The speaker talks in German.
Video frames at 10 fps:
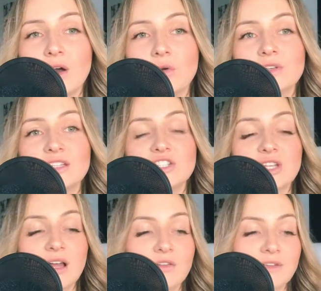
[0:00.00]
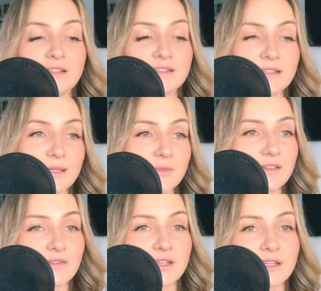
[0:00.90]
auch den Schlaf extrem.
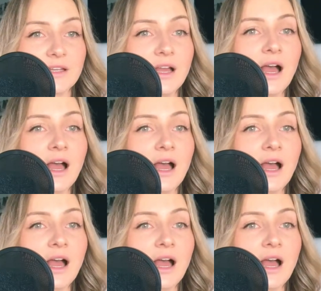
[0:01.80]
Deswegen